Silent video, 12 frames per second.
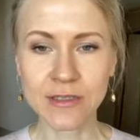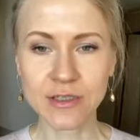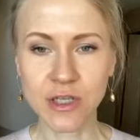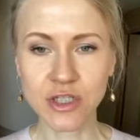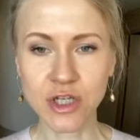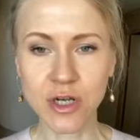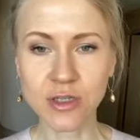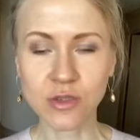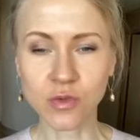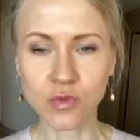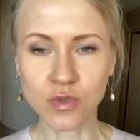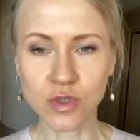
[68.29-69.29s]
сначала
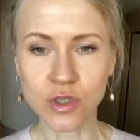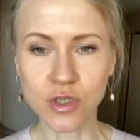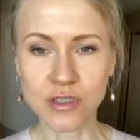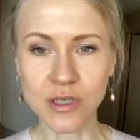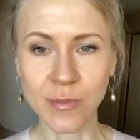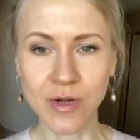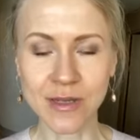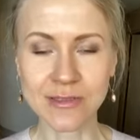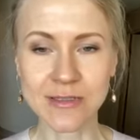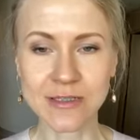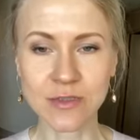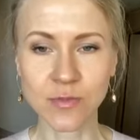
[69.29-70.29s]
нужно
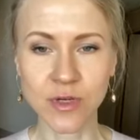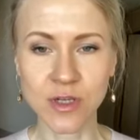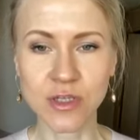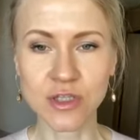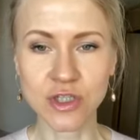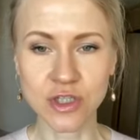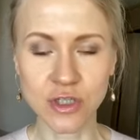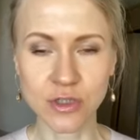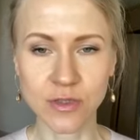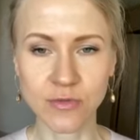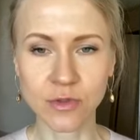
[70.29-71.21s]
разобраться с причиной.